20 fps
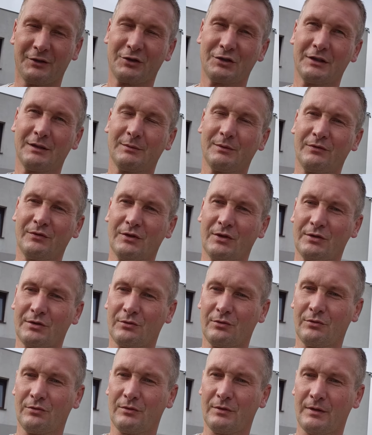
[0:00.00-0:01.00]
I doszedłem do
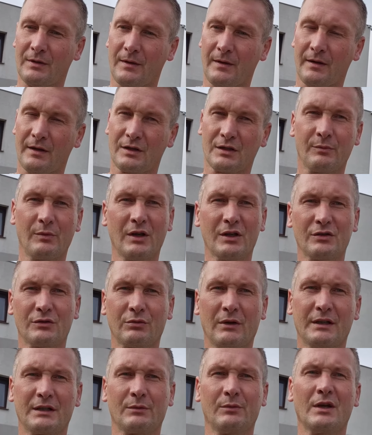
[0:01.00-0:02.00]
wniosku, że moja,
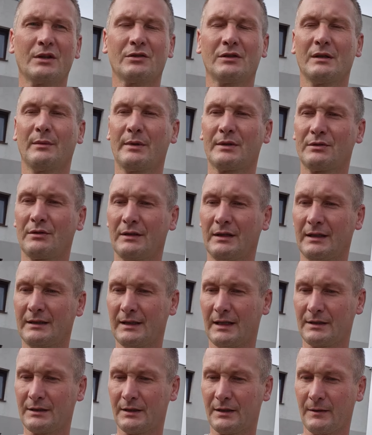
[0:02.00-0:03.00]
słuchajcie, moja żona pracuje na
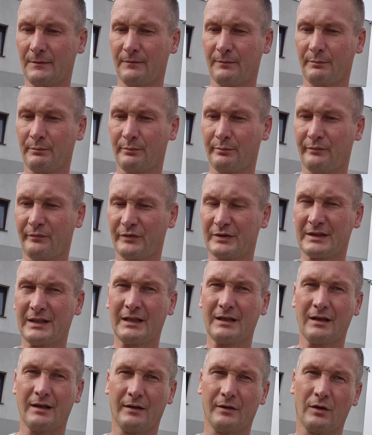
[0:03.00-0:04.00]
etacie,
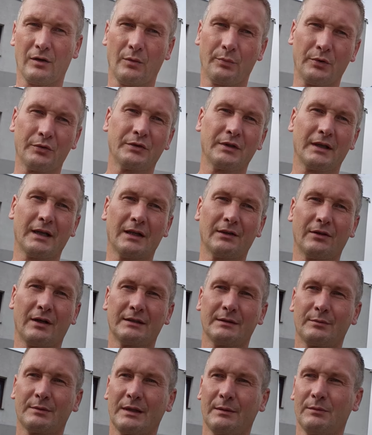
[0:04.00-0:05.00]
wstaje o 5 rano
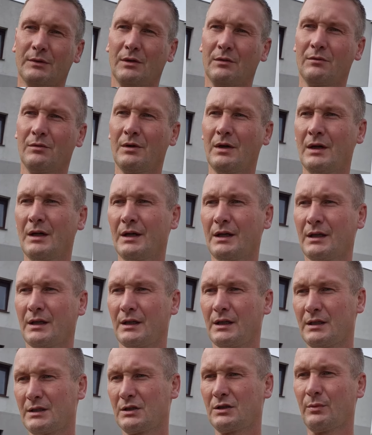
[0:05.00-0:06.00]
razem ze mną,
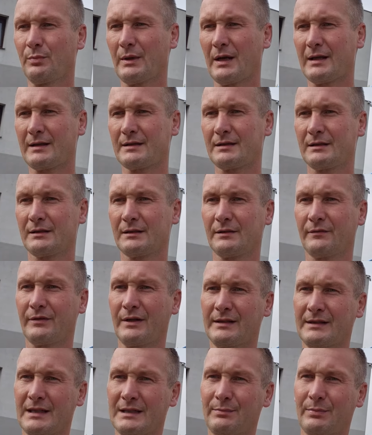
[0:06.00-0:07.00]
idzie do pracy,
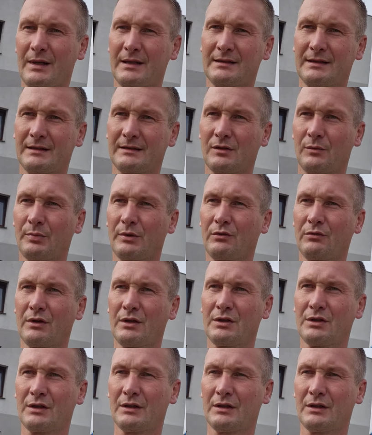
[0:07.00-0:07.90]
wraca z pracy, opiekuje